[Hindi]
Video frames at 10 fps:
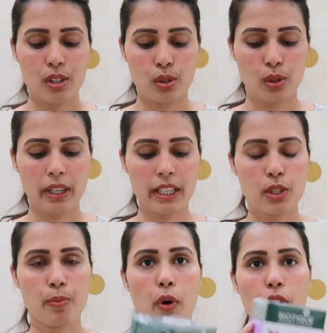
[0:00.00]
सो
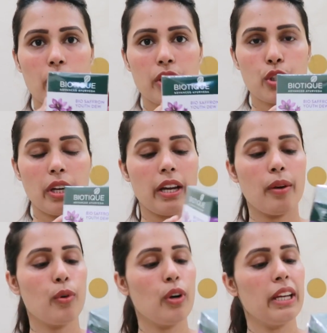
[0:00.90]
नेक्स्ट प्रोडक्ट जो
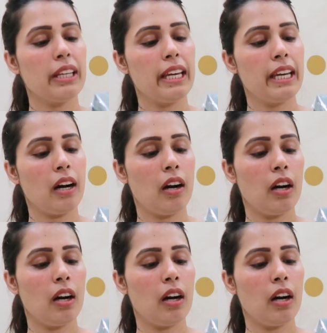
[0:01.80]
है वो है ये